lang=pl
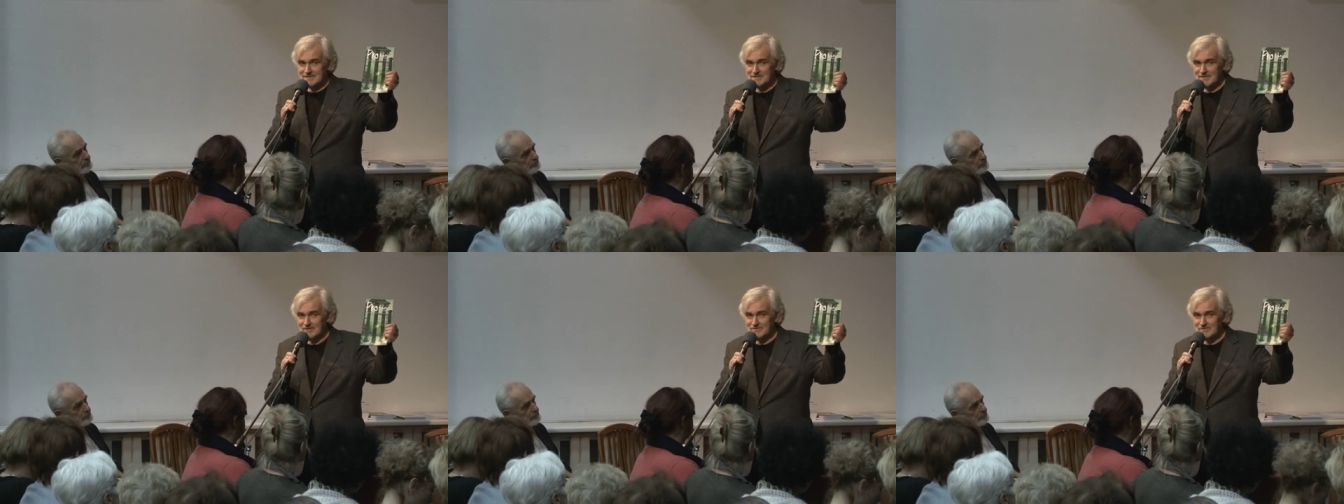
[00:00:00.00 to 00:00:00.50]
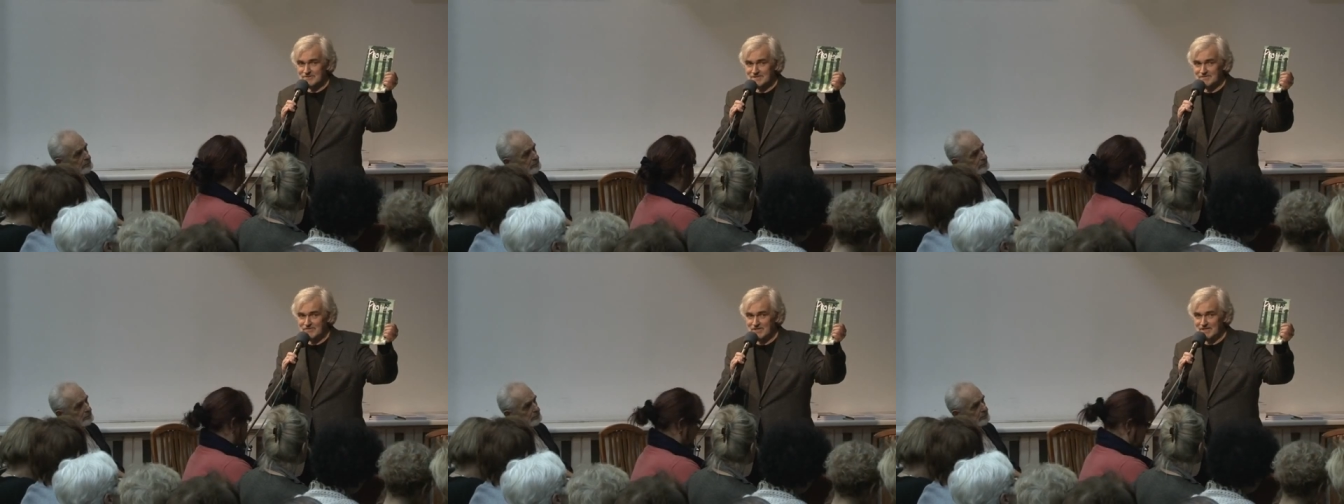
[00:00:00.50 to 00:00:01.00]
I ono
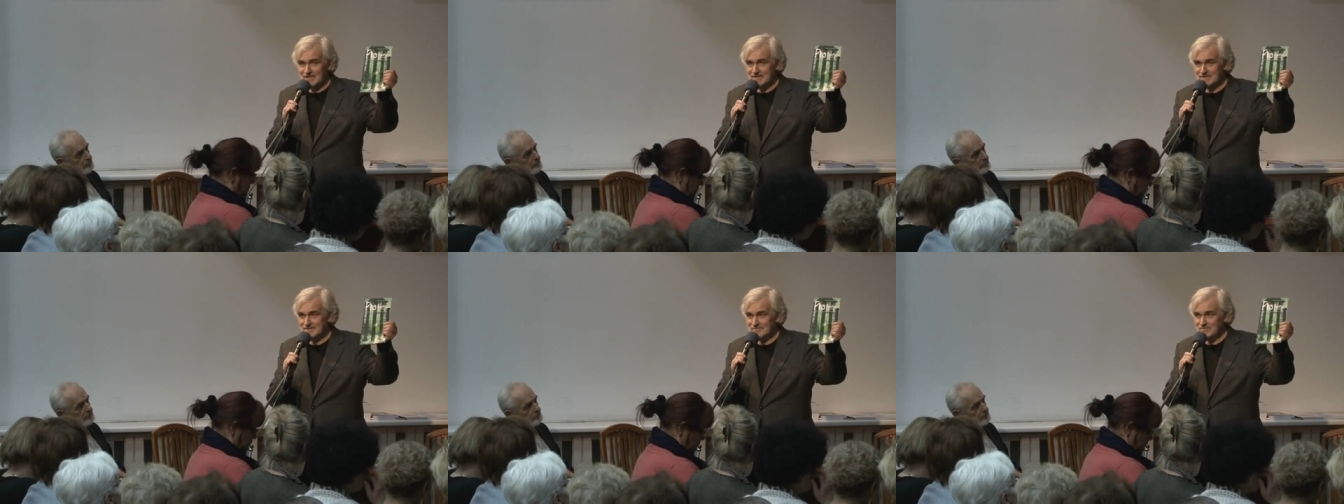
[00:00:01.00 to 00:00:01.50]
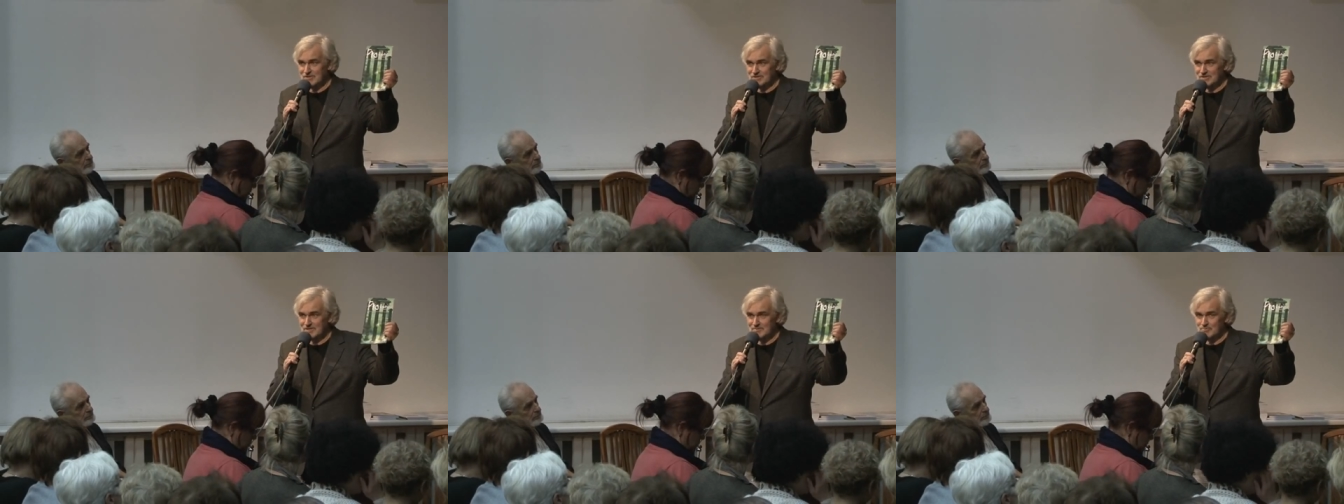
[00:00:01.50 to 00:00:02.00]
zawiera
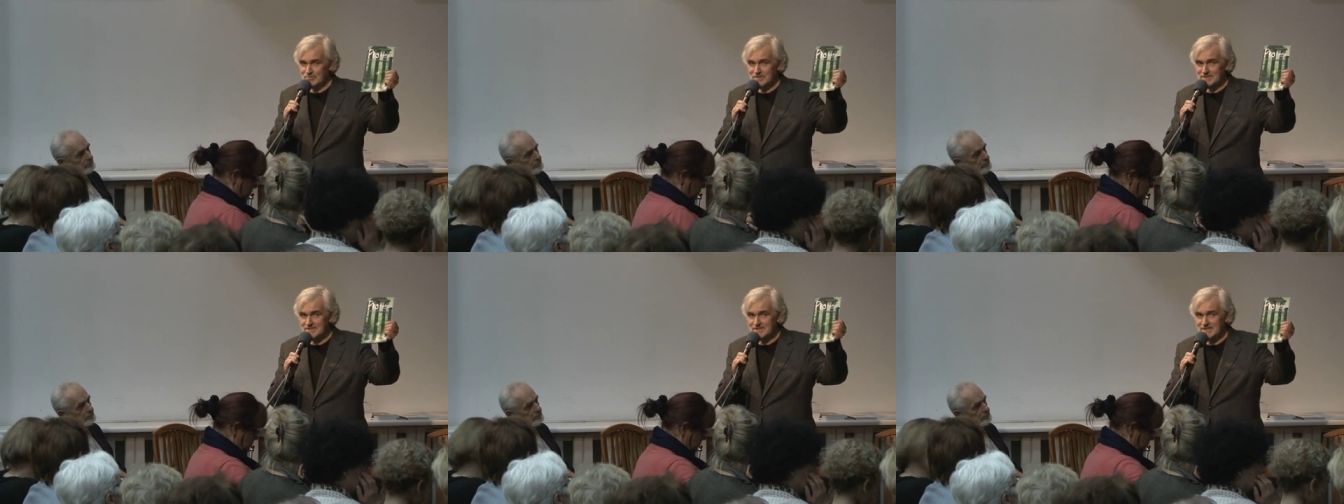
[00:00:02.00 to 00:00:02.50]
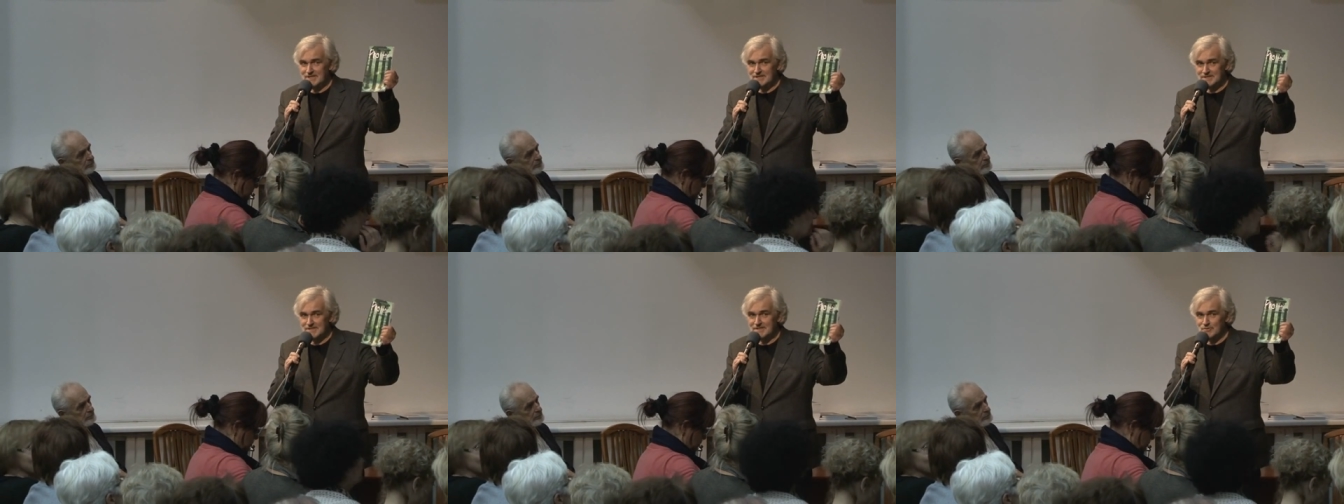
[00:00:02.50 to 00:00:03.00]
właśnie poezję.
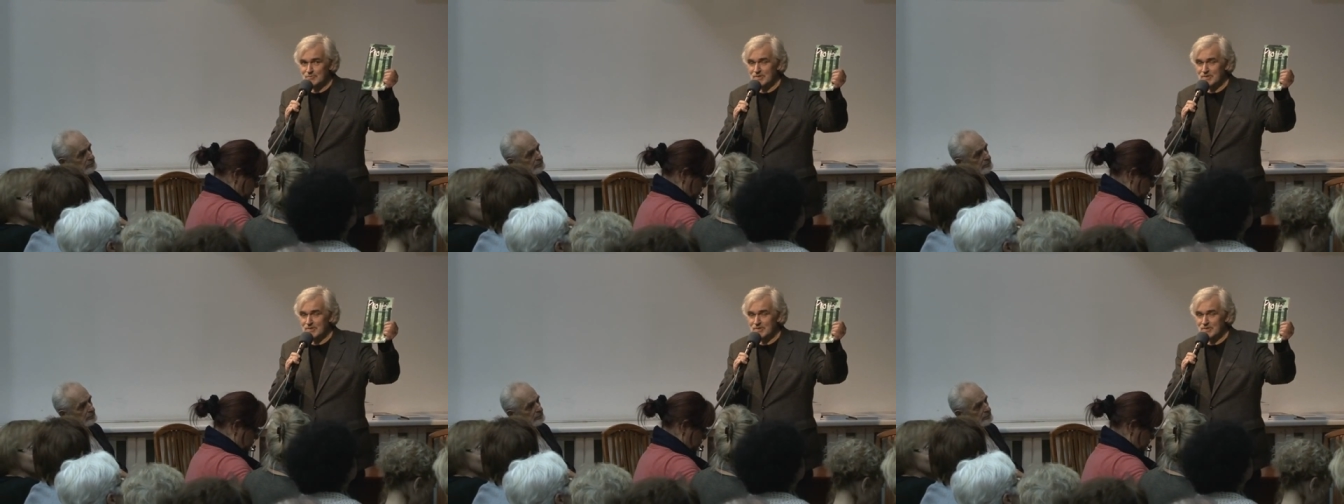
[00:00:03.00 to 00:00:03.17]
Ten